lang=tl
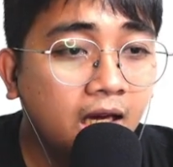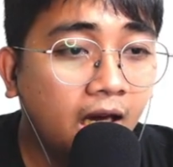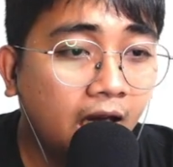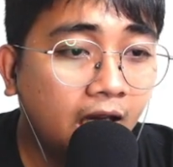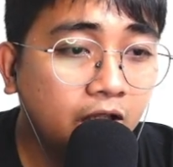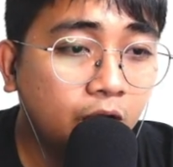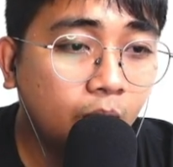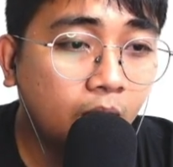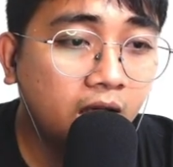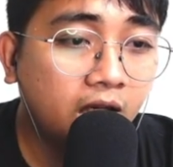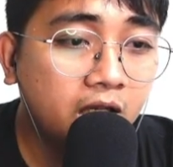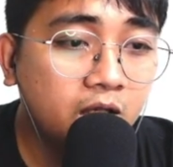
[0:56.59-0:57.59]
And dito
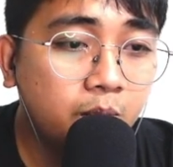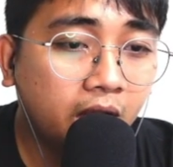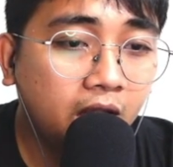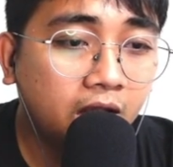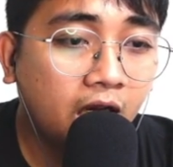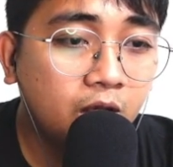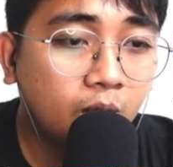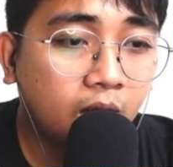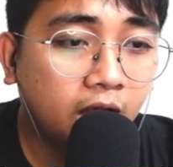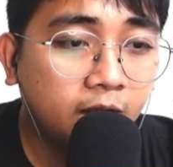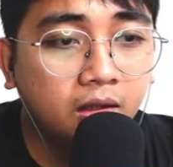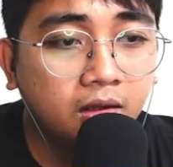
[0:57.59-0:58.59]
nga guys, makikita nyo
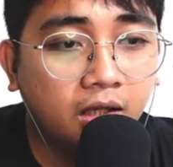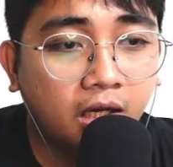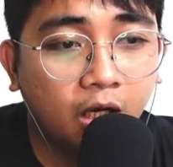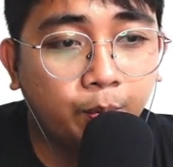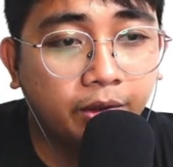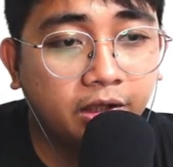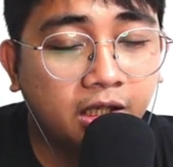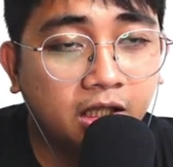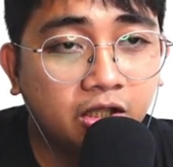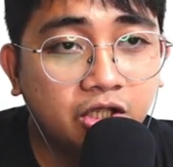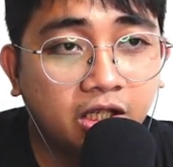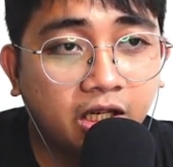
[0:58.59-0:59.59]
rin na pwede
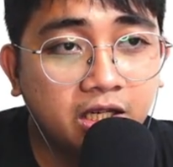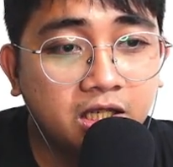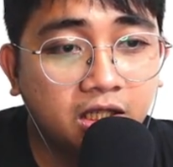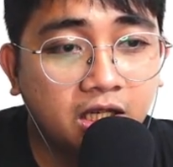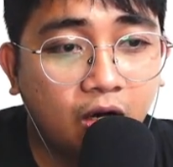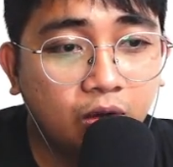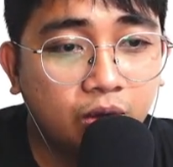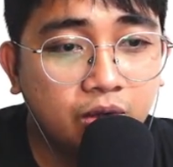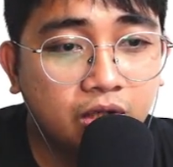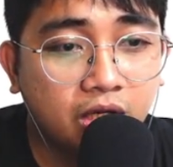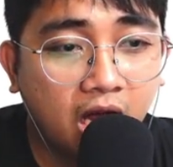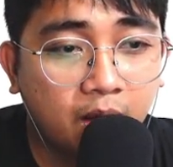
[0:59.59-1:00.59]
natin siya guys i-download
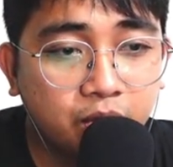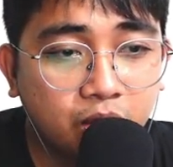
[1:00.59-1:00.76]
sa App